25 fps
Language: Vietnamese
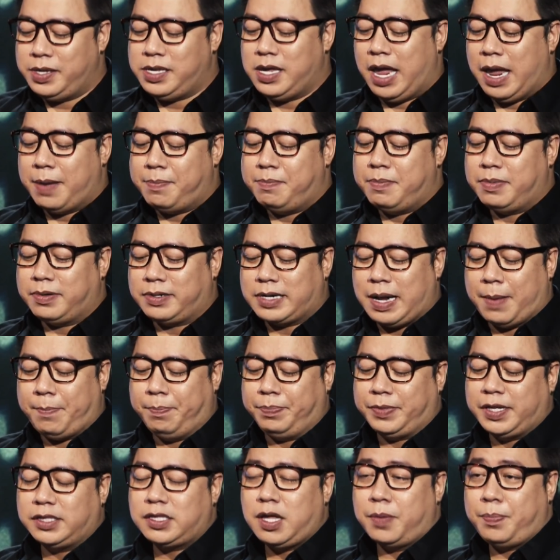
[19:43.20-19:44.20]
Bây giờ em cầm
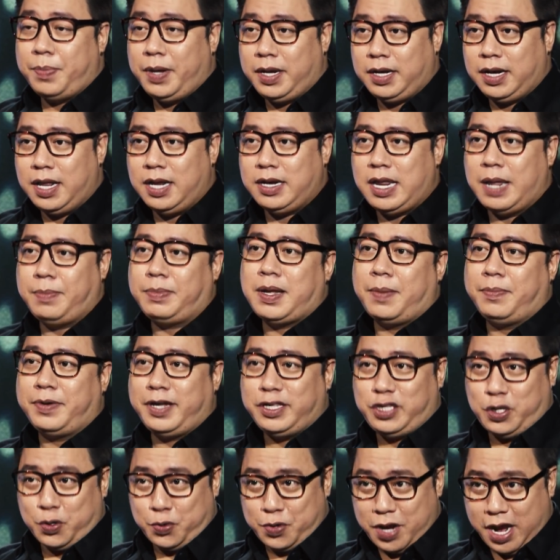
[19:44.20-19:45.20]
cái topic lên, em cầm
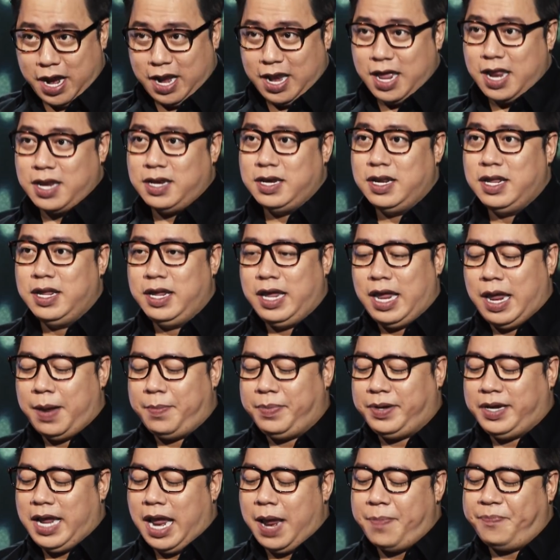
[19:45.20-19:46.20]
cái chủ đề lên dạ.
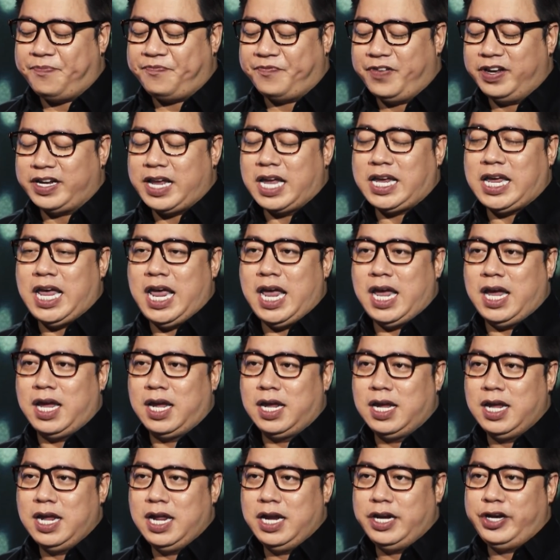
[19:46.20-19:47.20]
Em ghét với cái kia
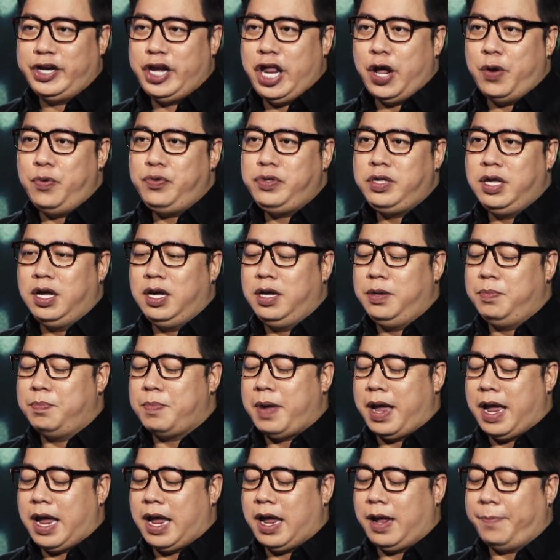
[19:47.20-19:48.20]
dạ. Nếu như
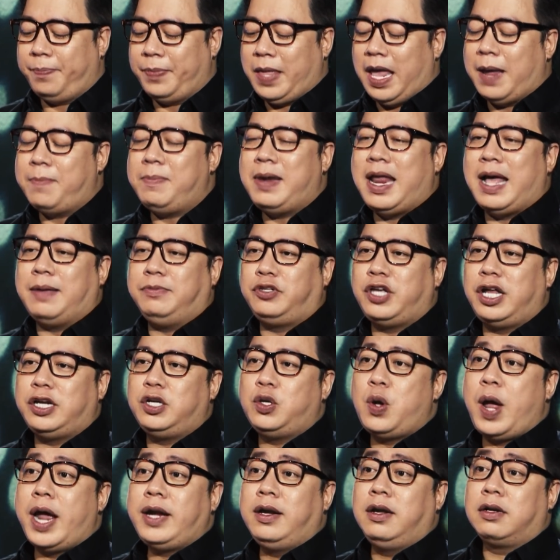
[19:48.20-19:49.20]
mà em làm cho
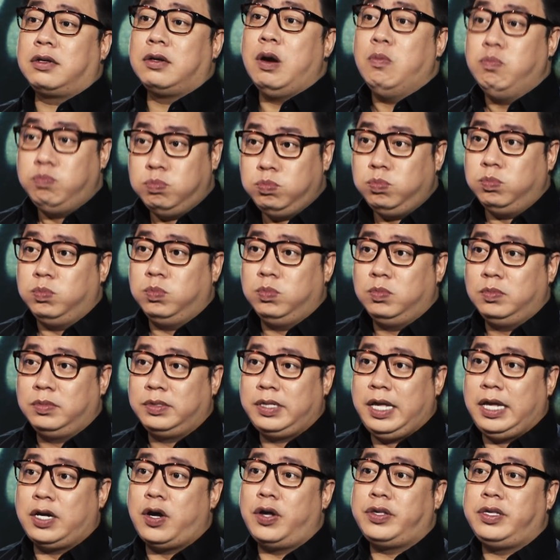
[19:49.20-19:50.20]
anh đoán được đúng dạ.
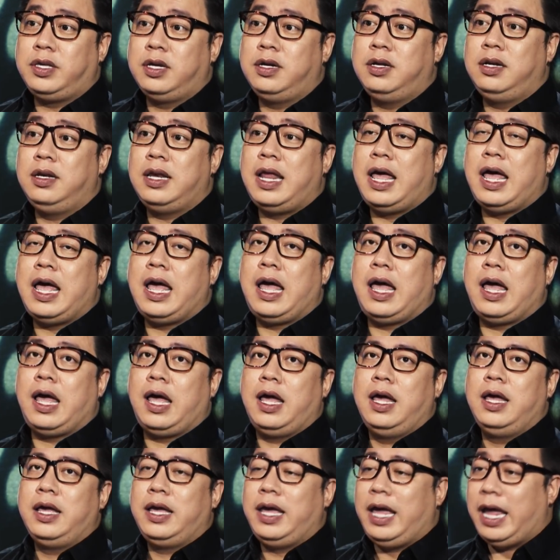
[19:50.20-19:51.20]
Thì coi như là
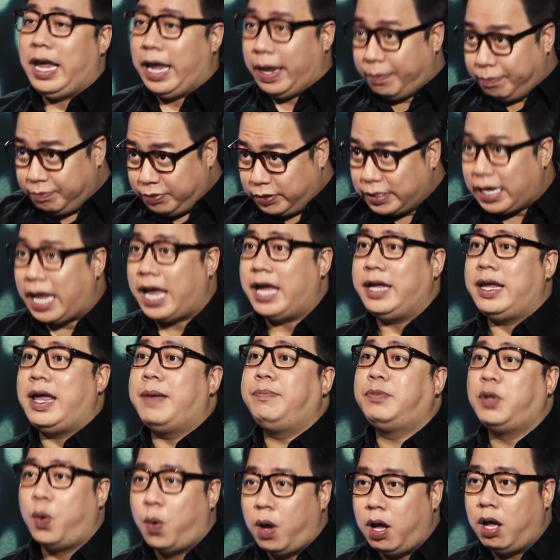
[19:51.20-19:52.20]
em sai
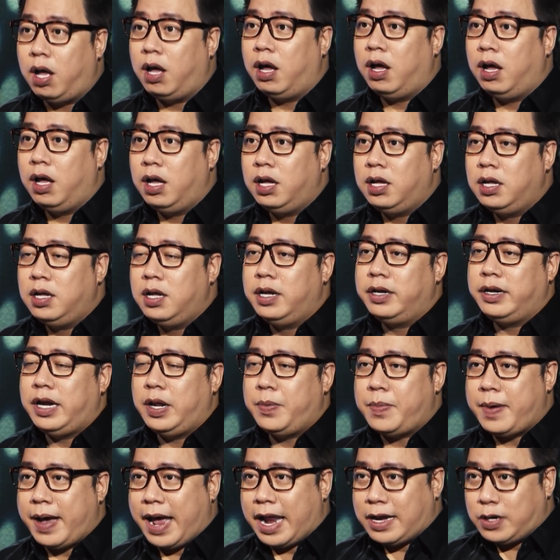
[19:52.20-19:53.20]
em thua dạ.
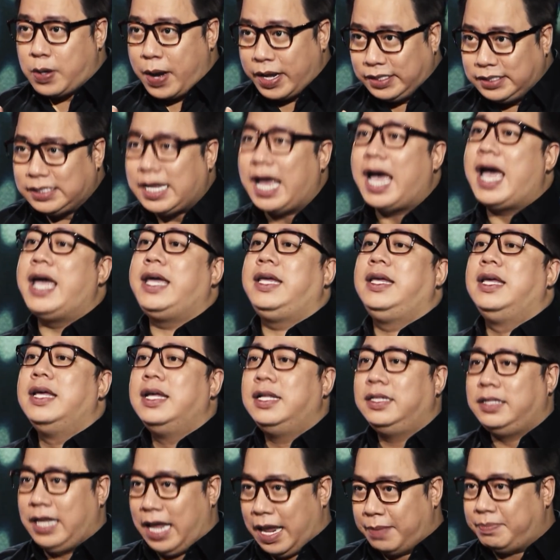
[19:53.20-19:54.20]
Nếu mà anh đoán sai
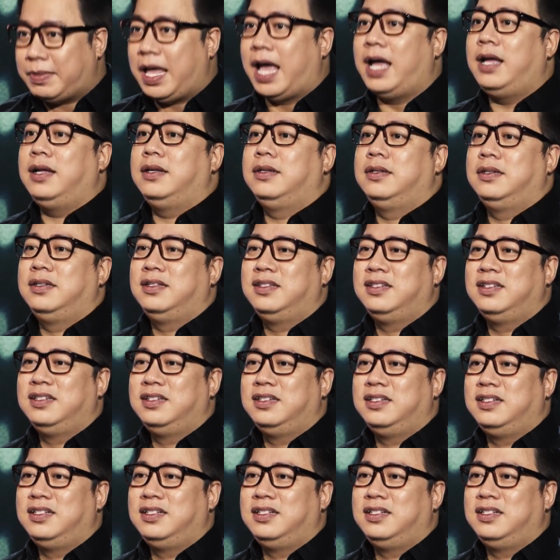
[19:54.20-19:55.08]
thì em thắng ừ.